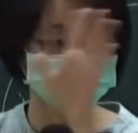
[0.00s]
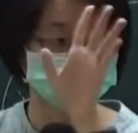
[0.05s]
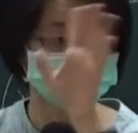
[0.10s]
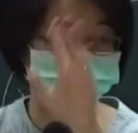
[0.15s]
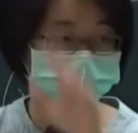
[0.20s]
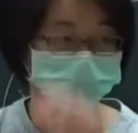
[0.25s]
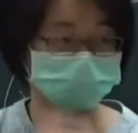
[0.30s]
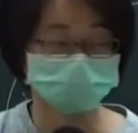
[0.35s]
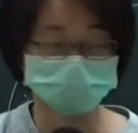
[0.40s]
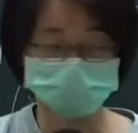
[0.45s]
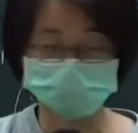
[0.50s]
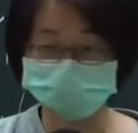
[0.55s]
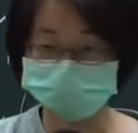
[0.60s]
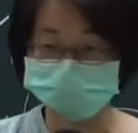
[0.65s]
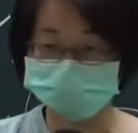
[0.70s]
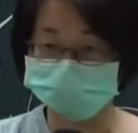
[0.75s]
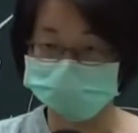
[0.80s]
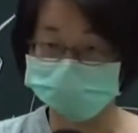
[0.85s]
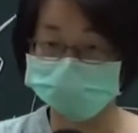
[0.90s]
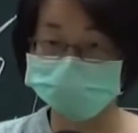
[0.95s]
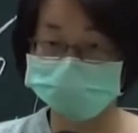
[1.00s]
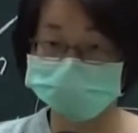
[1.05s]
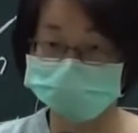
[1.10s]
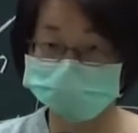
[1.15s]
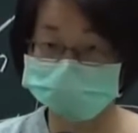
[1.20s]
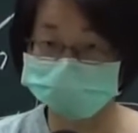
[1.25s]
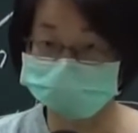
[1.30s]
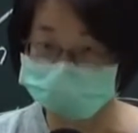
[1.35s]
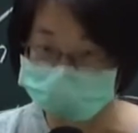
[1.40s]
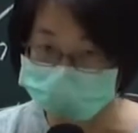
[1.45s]
不可能大于一。目前
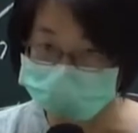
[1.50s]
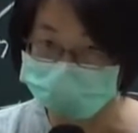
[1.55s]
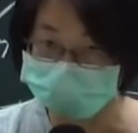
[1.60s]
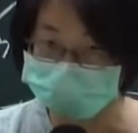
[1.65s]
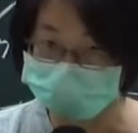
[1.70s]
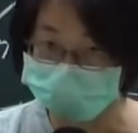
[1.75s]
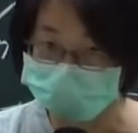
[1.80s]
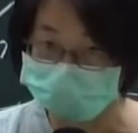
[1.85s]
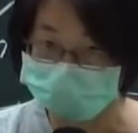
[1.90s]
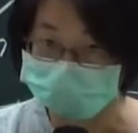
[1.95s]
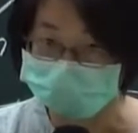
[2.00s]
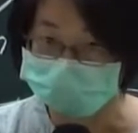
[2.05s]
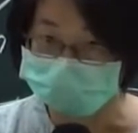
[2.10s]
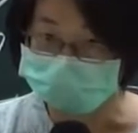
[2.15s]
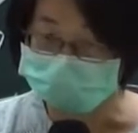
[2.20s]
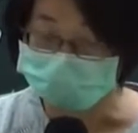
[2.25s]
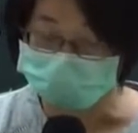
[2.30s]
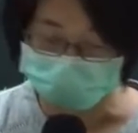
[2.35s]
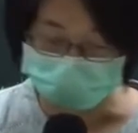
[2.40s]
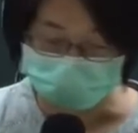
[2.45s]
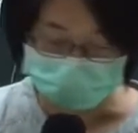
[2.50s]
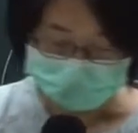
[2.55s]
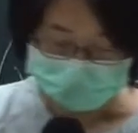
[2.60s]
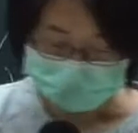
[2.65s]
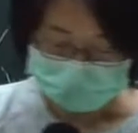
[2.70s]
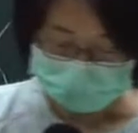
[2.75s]
为止，OK 吗？可以哈，